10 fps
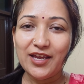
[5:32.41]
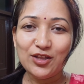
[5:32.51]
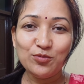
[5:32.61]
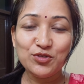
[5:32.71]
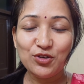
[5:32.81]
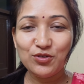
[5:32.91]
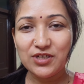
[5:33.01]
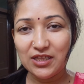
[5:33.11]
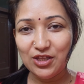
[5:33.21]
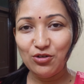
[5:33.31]
या तो मुझसे कुछ
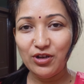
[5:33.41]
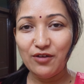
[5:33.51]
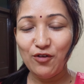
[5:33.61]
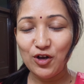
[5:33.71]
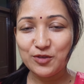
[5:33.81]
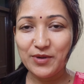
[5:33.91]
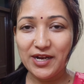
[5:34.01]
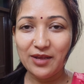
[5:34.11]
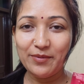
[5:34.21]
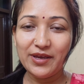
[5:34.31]
गलती हो रही है व्लॉग्स
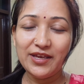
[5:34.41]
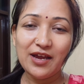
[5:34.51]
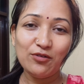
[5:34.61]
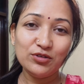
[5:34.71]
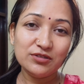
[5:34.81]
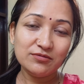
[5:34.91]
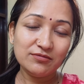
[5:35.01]
बनाने में या कुछ